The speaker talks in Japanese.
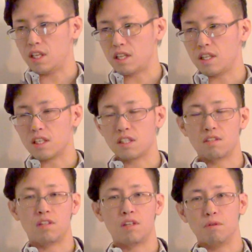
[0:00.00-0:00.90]
絶対出し
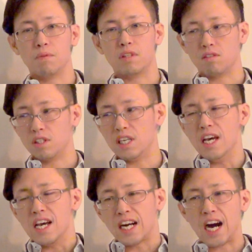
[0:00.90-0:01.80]
たくないと思ってるし、
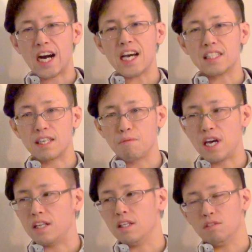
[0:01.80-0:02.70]
加害者
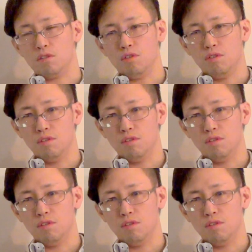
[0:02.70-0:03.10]
も嫌なんですよ。